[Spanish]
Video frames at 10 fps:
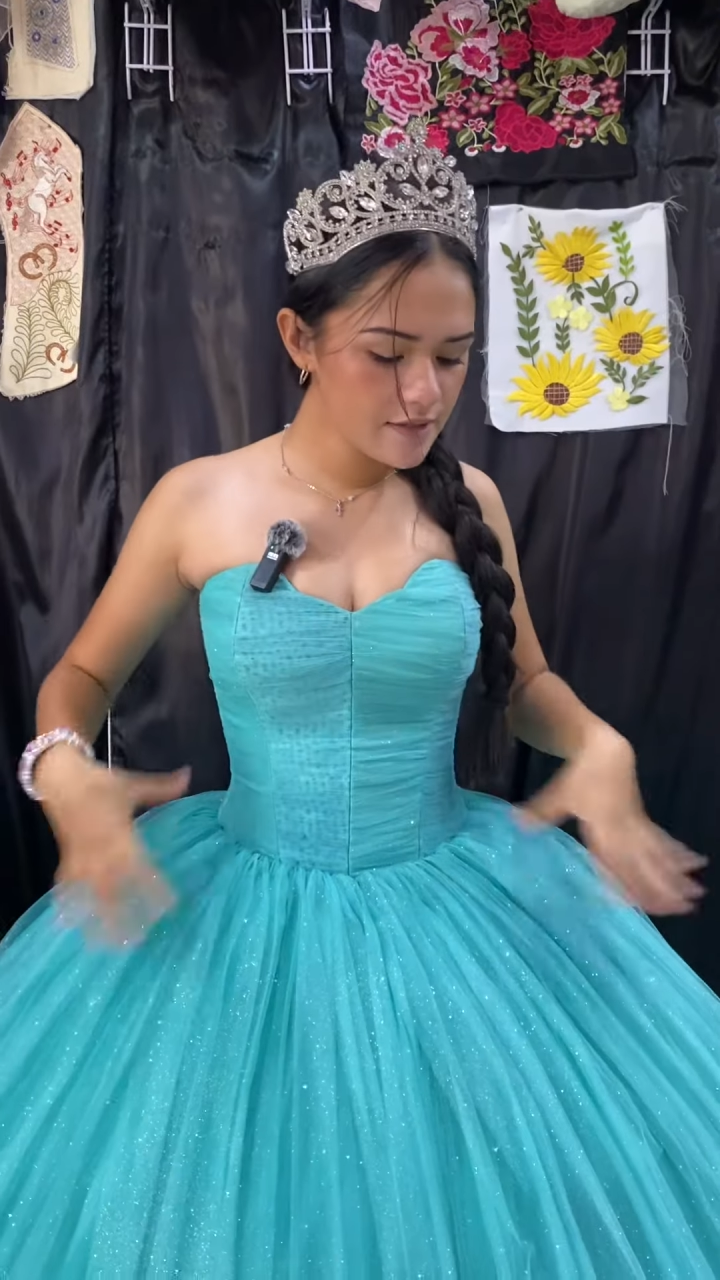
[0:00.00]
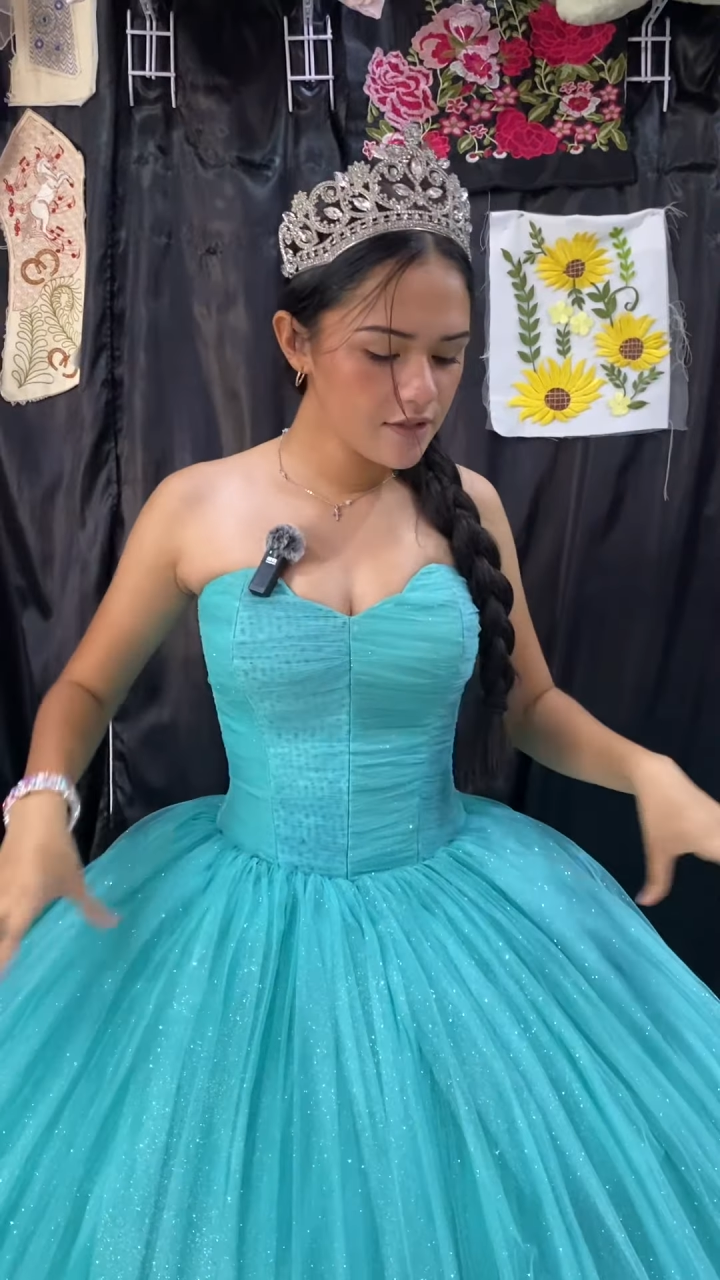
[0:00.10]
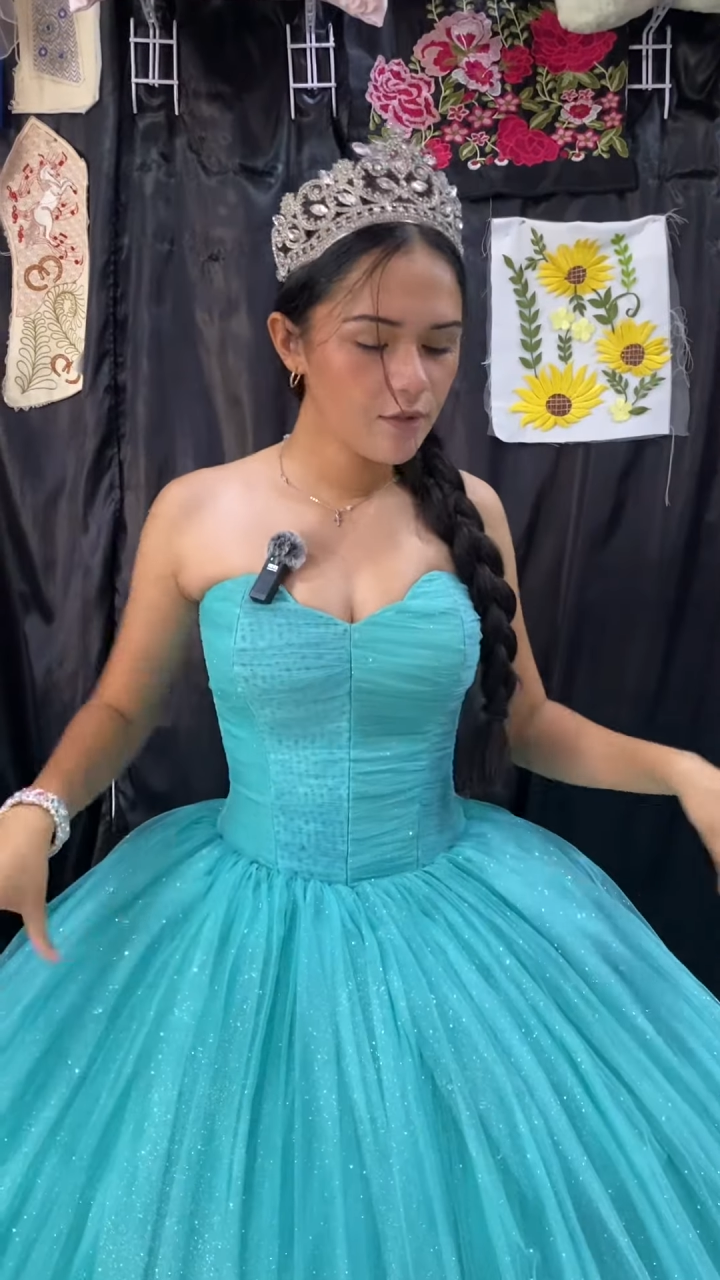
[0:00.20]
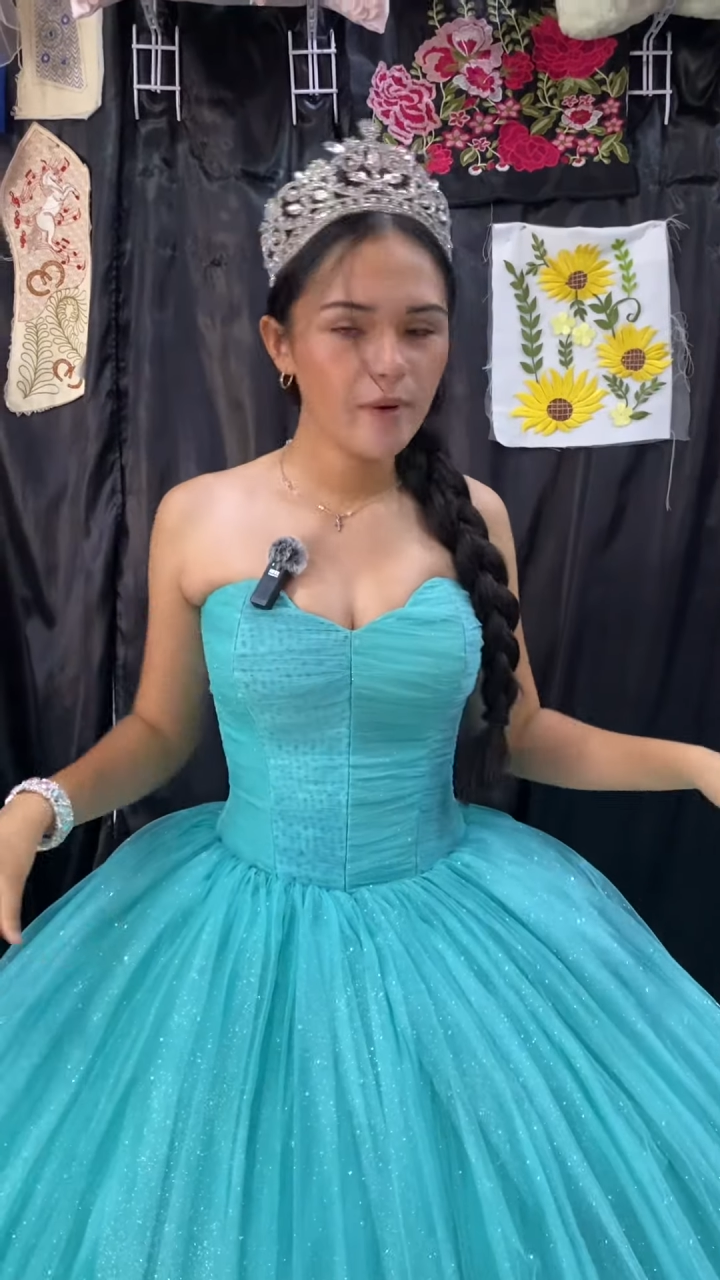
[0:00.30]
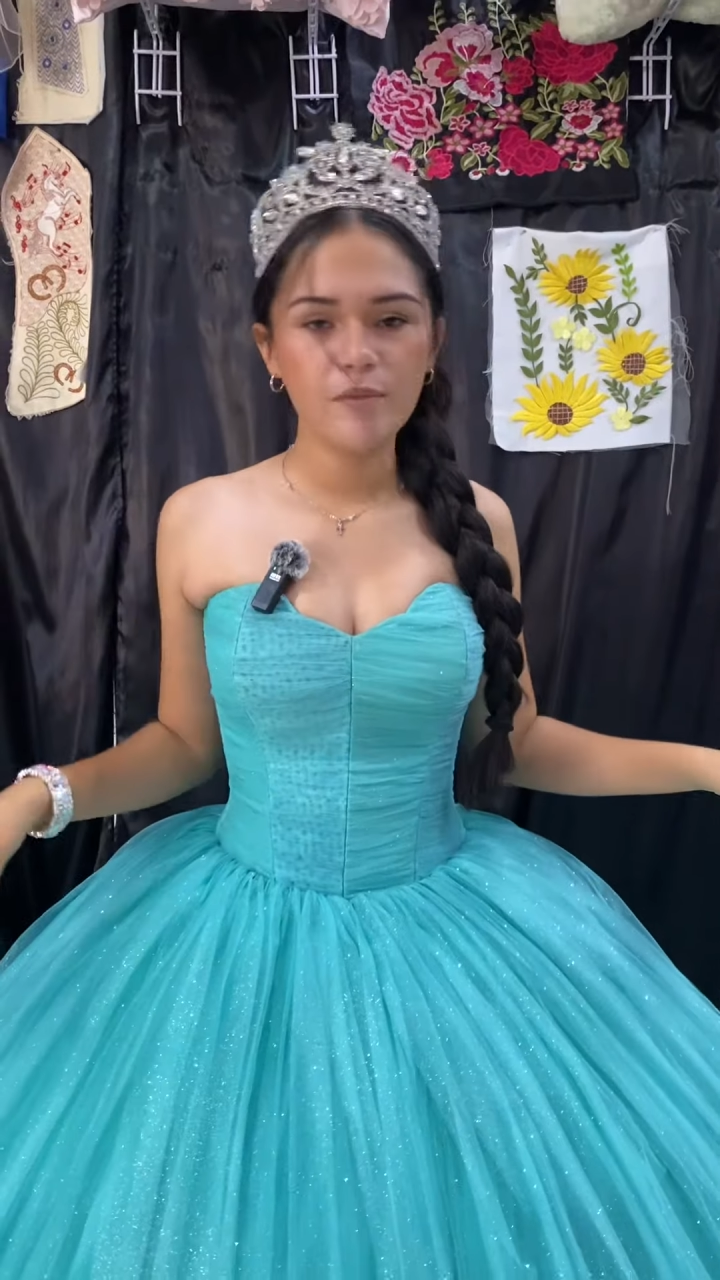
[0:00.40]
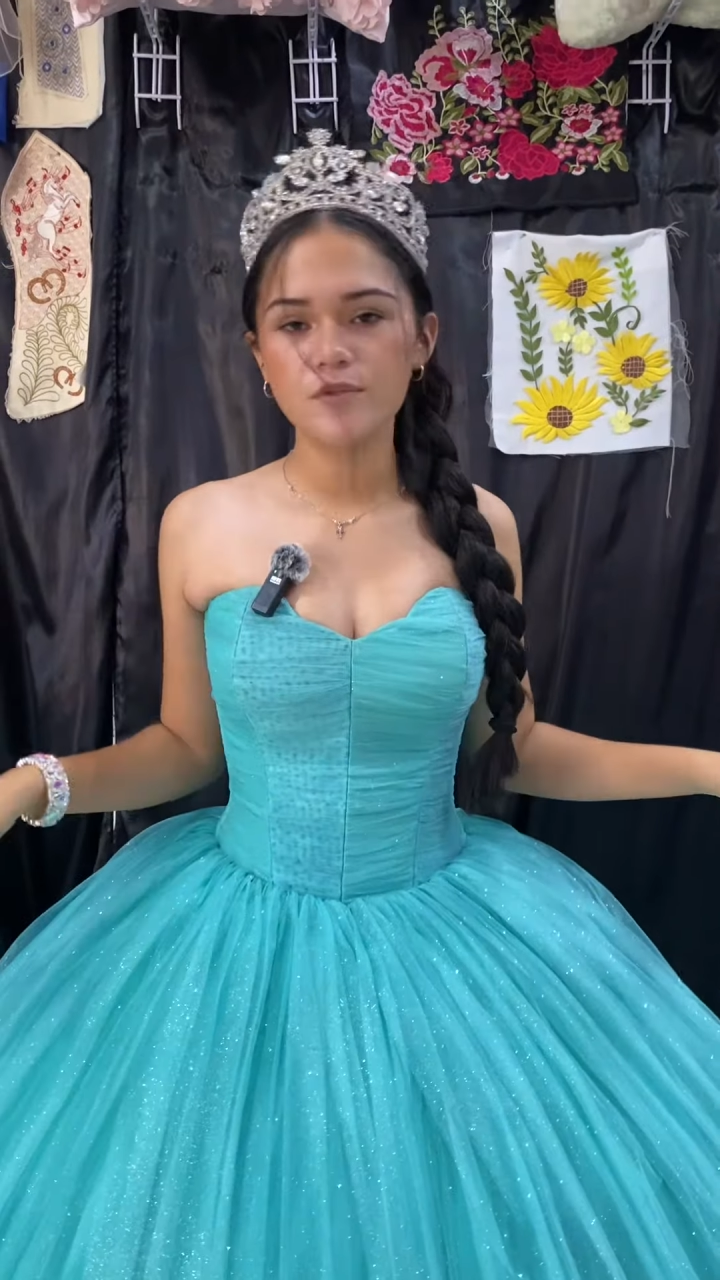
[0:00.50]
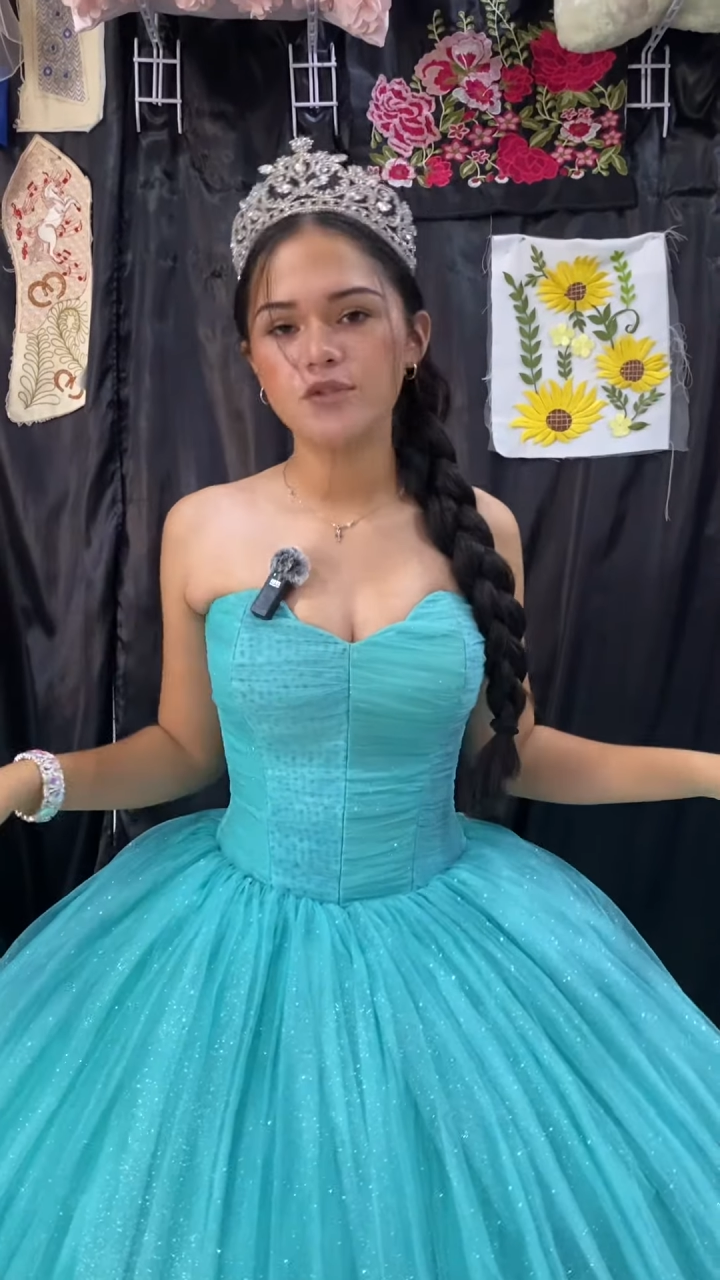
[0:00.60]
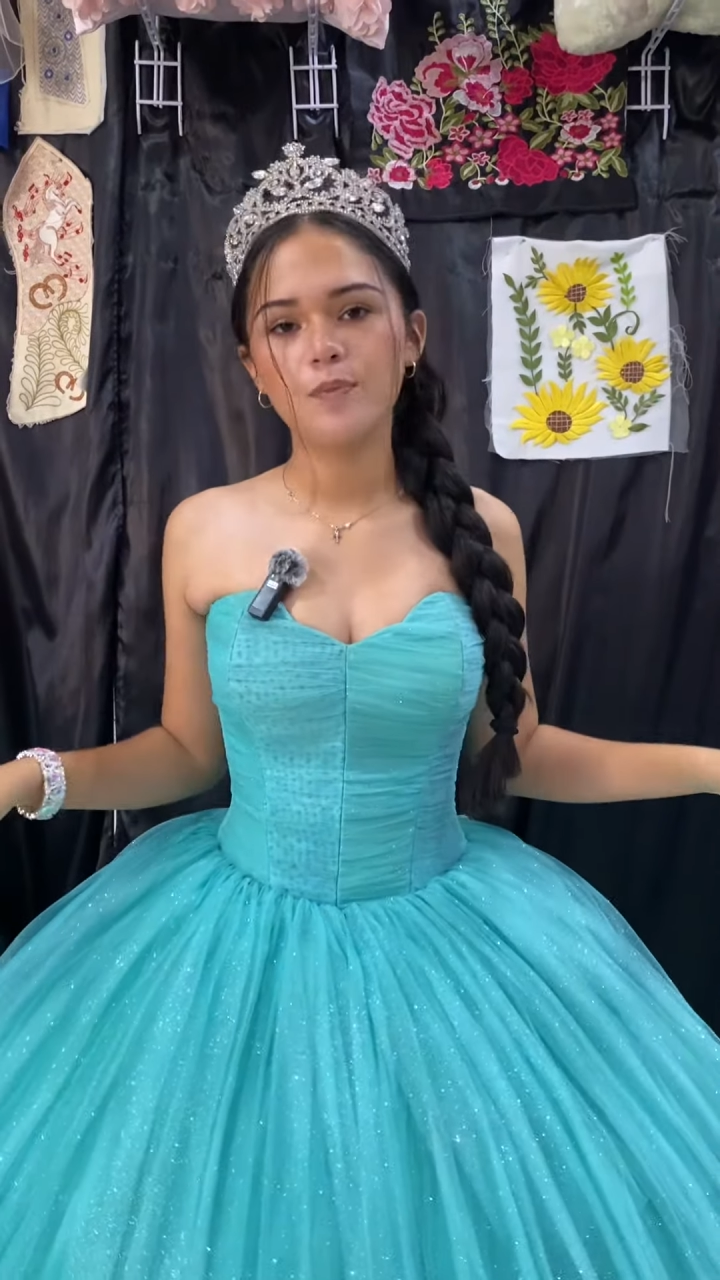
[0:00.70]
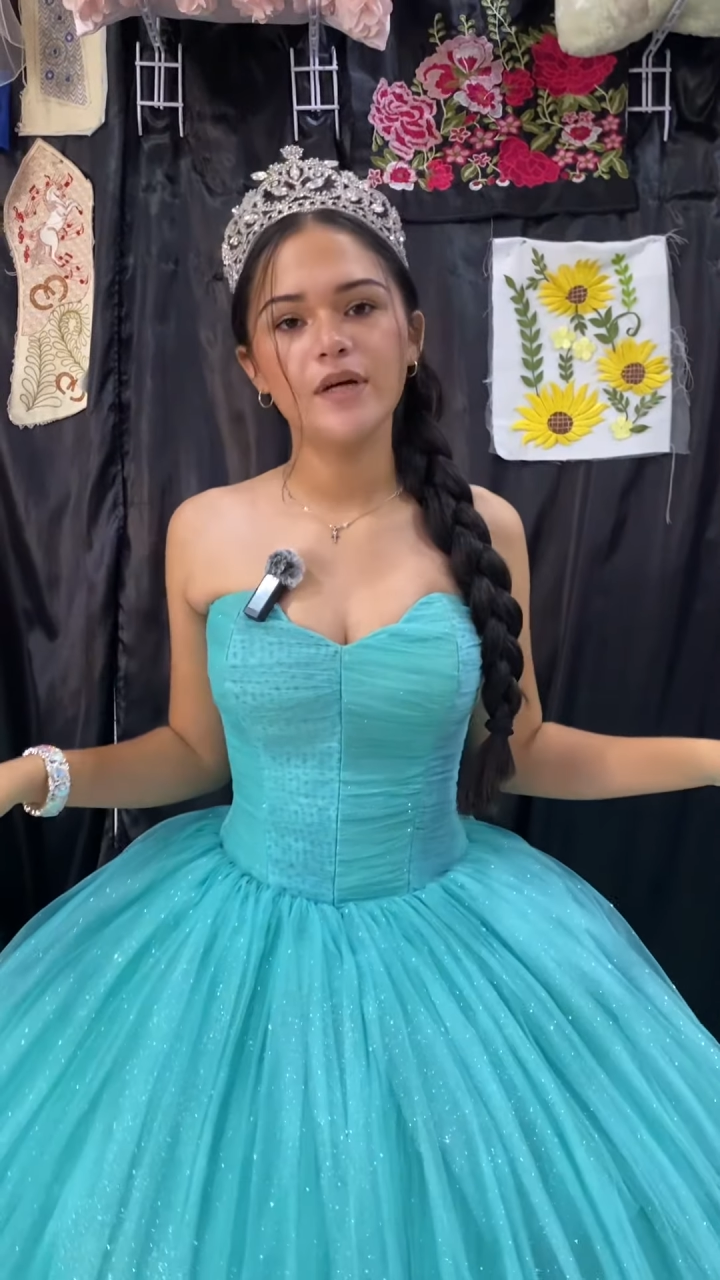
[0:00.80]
vestido para muchos